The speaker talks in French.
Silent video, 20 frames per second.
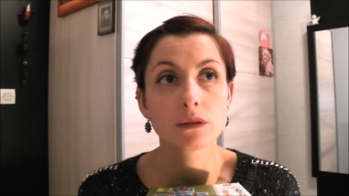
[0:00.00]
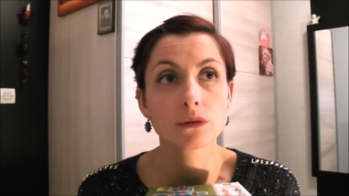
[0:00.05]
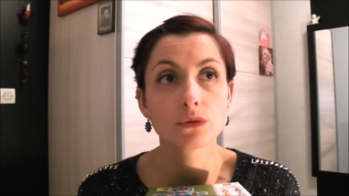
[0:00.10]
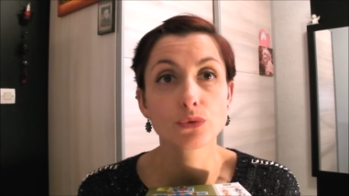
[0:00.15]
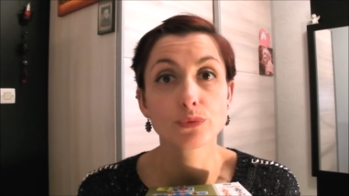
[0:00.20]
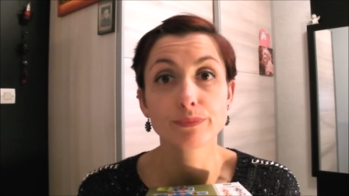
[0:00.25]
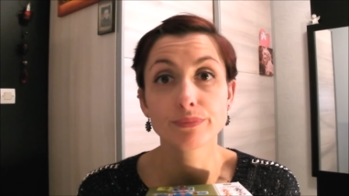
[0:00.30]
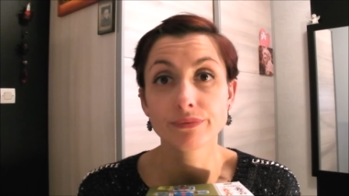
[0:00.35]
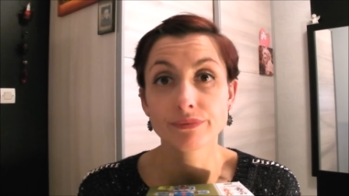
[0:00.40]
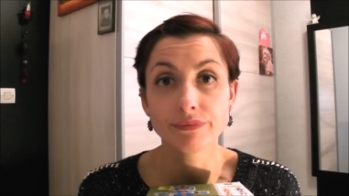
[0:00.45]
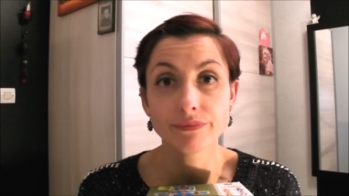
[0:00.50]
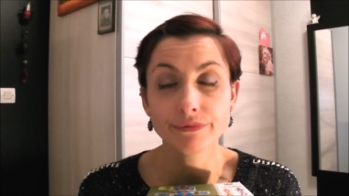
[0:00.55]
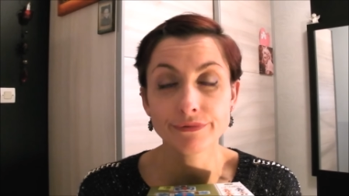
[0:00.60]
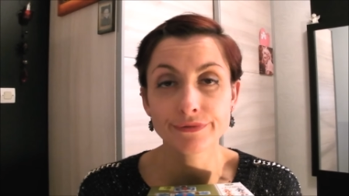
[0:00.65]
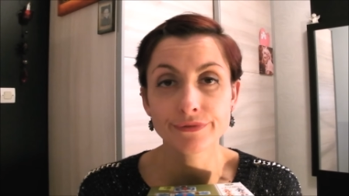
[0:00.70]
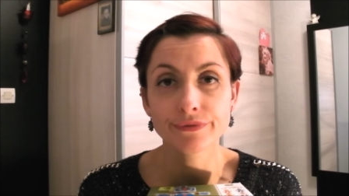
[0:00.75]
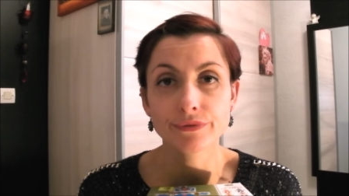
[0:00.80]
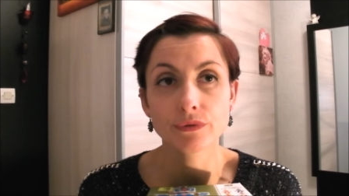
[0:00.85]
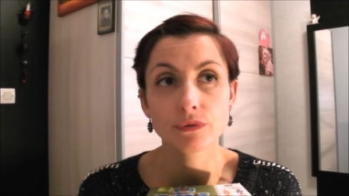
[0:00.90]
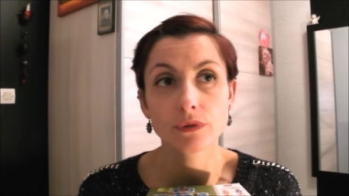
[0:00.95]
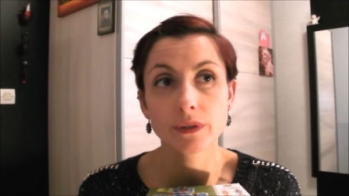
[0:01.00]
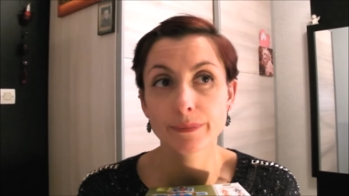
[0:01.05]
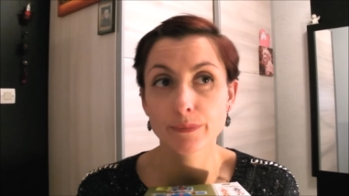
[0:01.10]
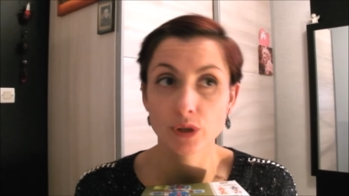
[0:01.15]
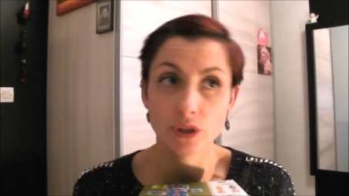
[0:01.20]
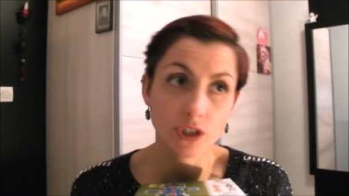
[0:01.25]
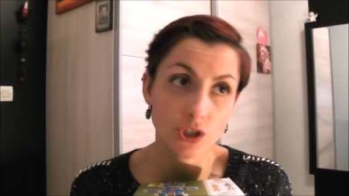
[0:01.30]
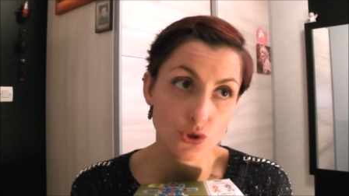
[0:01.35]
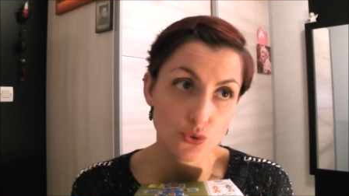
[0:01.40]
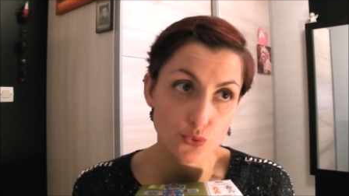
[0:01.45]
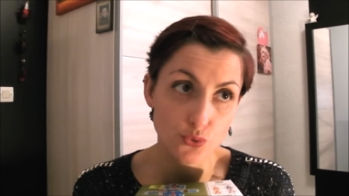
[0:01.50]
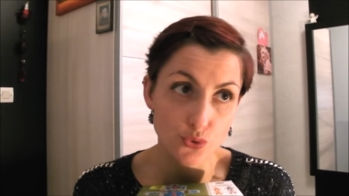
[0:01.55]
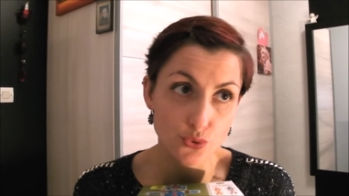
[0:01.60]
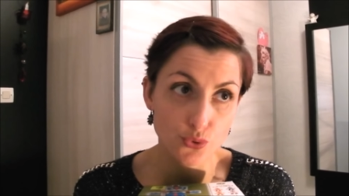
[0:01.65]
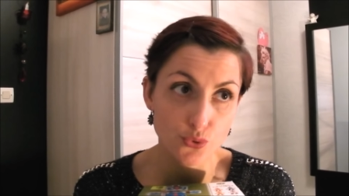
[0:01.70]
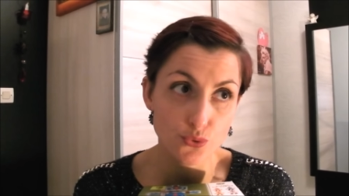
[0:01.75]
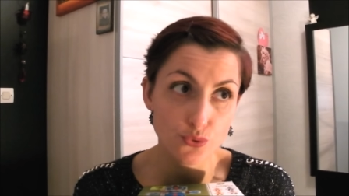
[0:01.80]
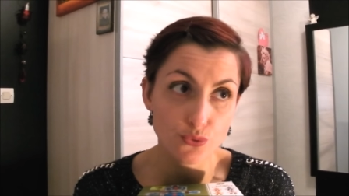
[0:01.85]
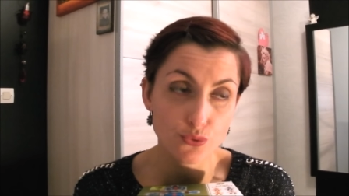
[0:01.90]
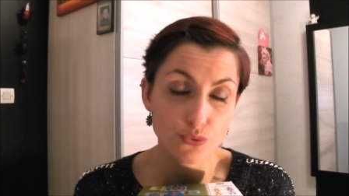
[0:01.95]
de bouffe, les boîtes à
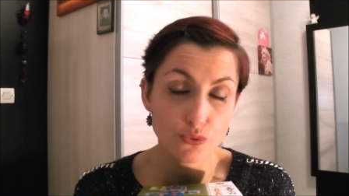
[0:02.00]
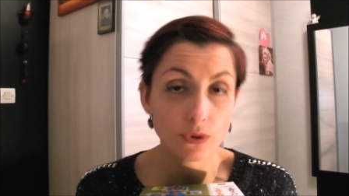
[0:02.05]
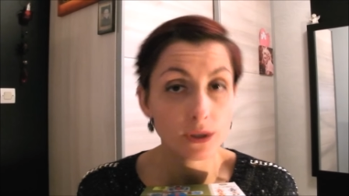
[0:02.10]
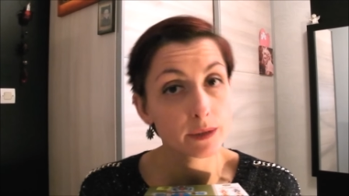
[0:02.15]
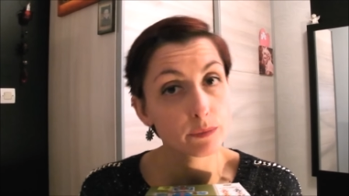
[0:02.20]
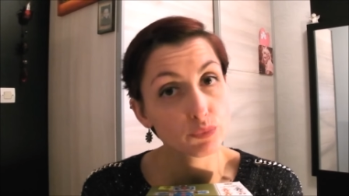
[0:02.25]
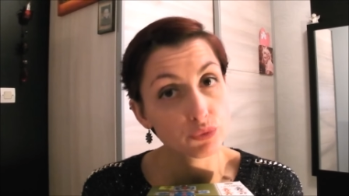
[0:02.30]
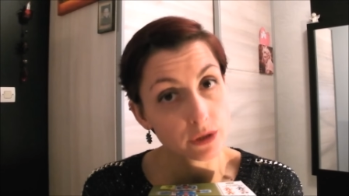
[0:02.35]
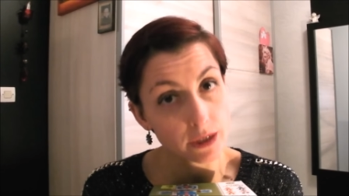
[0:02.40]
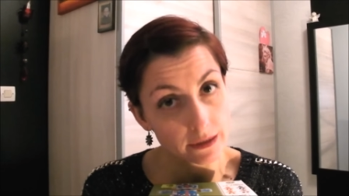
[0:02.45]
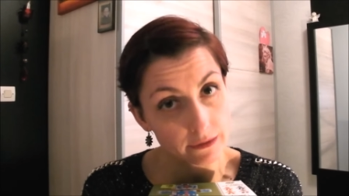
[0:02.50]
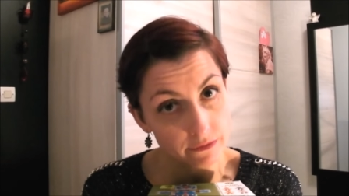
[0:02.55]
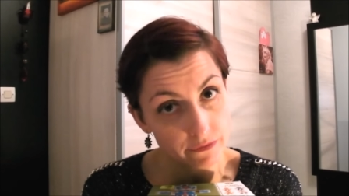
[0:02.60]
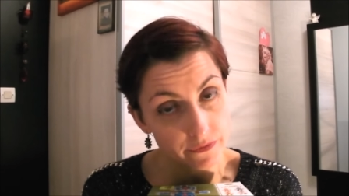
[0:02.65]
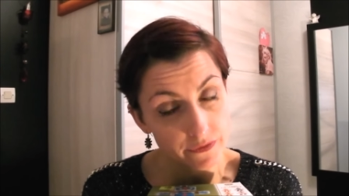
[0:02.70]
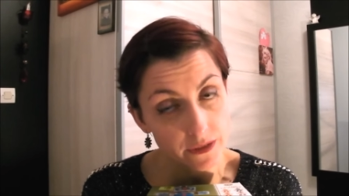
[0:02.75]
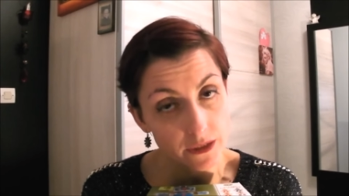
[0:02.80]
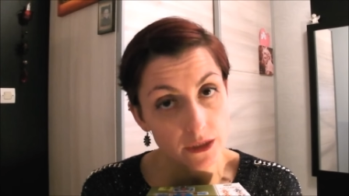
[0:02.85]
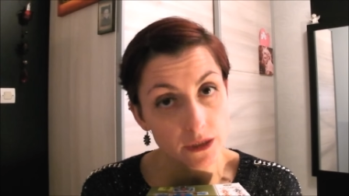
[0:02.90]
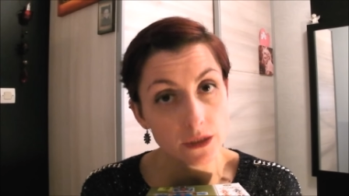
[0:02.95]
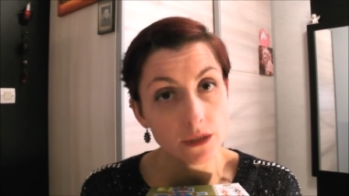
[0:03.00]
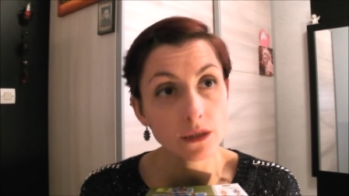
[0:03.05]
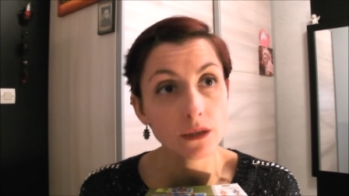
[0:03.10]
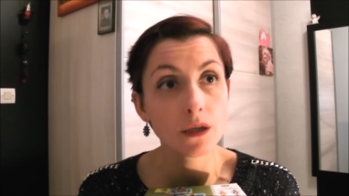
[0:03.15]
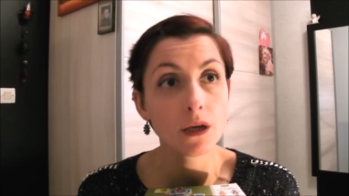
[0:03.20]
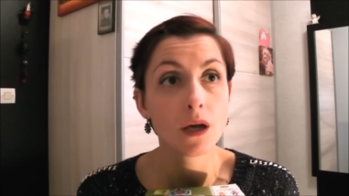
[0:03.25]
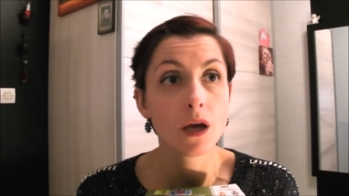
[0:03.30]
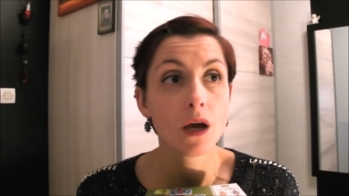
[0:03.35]
chaussures, les bouteilles vides.